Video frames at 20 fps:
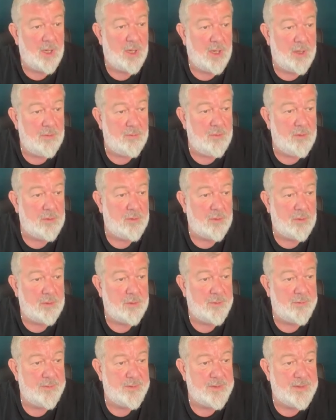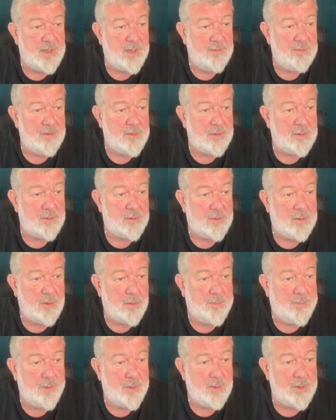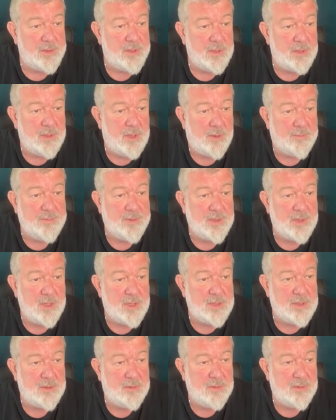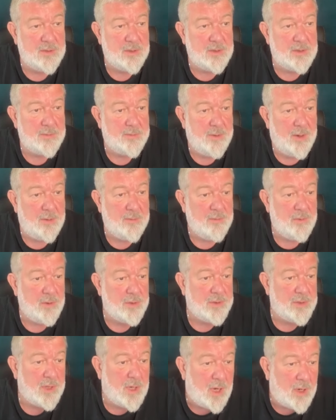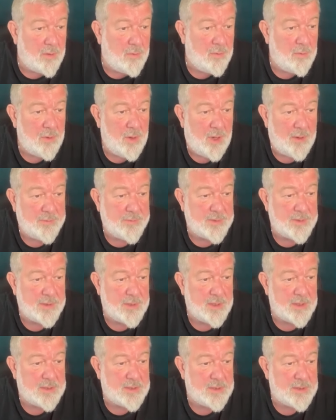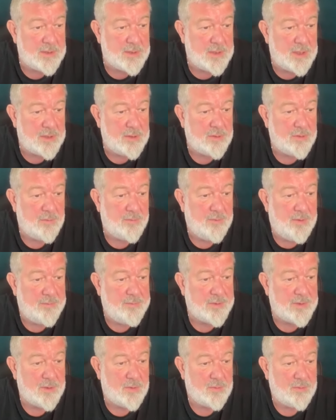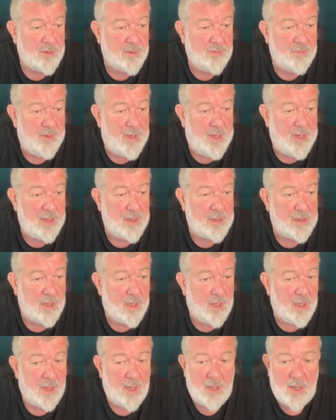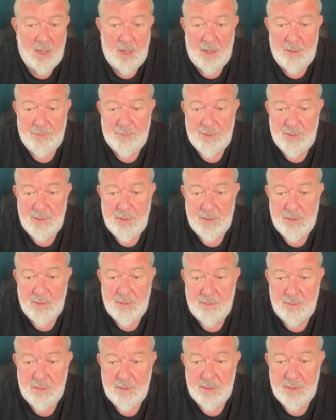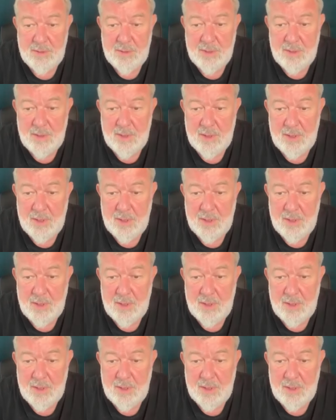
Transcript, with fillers: И вот он заявил, что просит общественность помочь. Какую общественность? О чем вообще он говорит? Общественность.